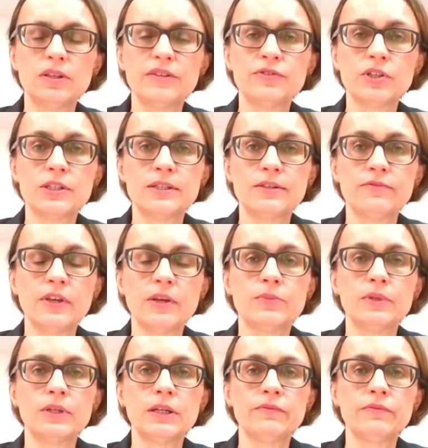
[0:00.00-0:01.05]
Y, wszyscy
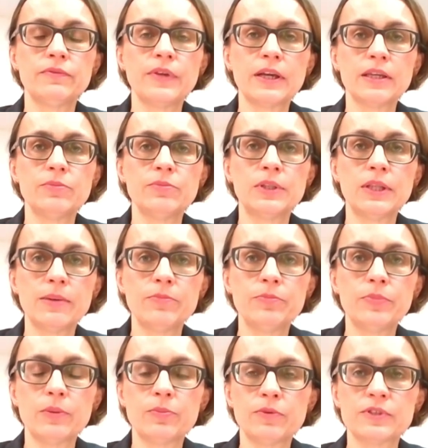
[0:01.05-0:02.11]
wiemy, w jakim
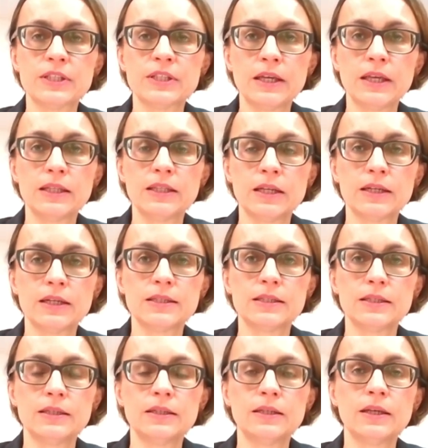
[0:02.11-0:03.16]
tempie powstaje
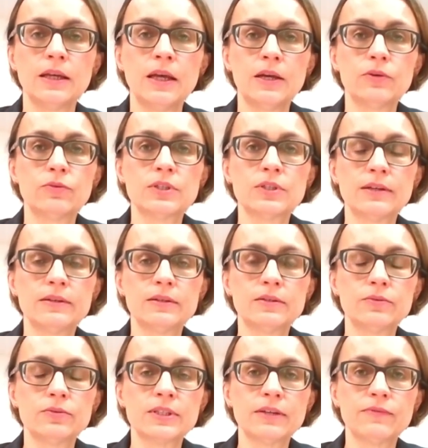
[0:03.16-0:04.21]
teraz y,
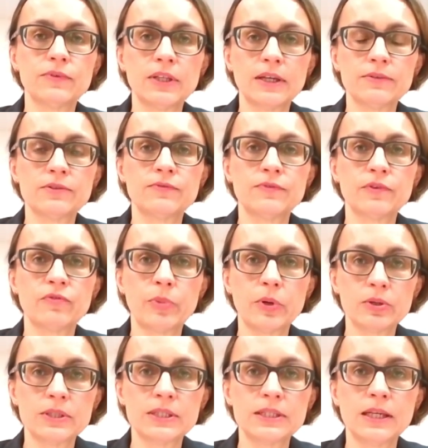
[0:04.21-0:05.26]
usta ustawodawstwo w
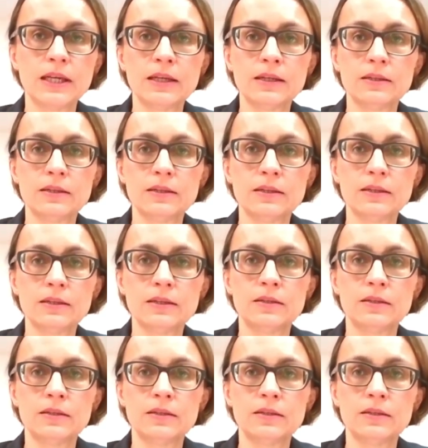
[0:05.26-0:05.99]
Polsce.